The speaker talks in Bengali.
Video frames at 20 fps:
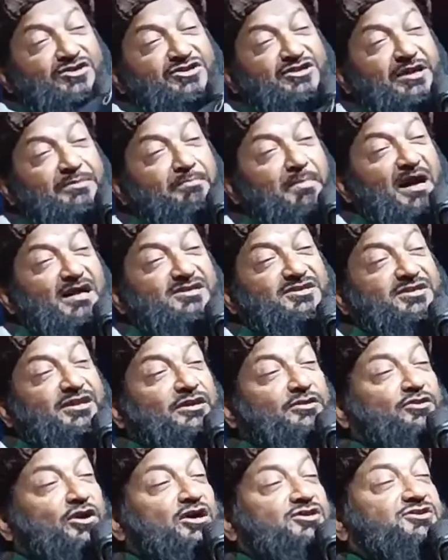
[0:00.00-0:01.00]
দশ মাস
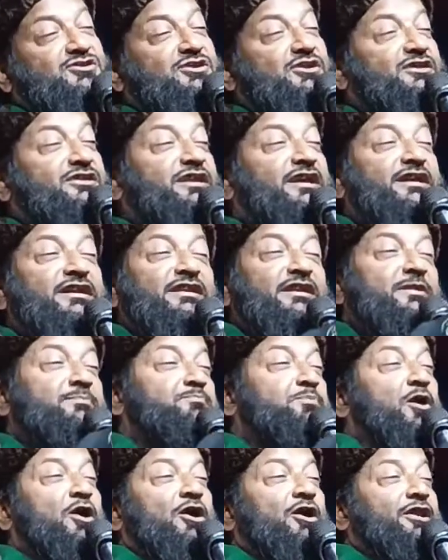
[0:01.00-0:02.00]
দশ দিন
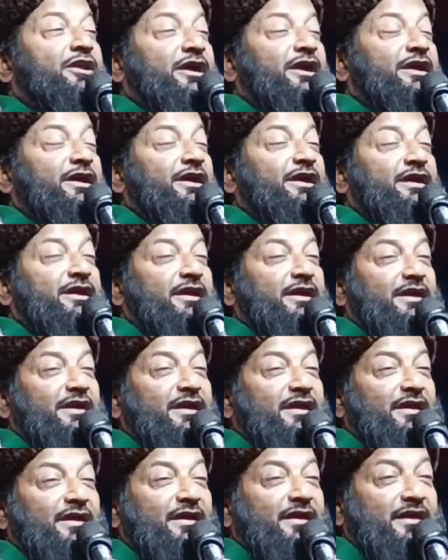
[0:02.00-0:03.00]
পরে
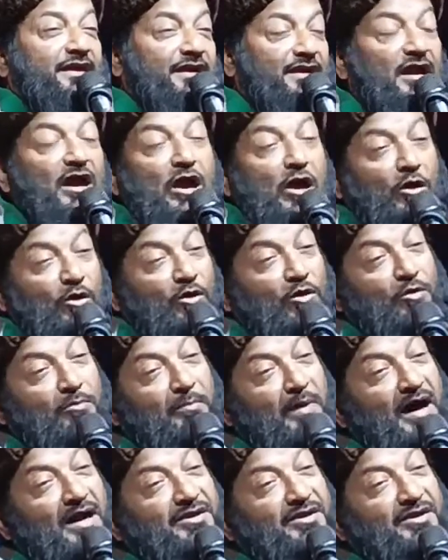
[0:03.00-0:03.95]
ও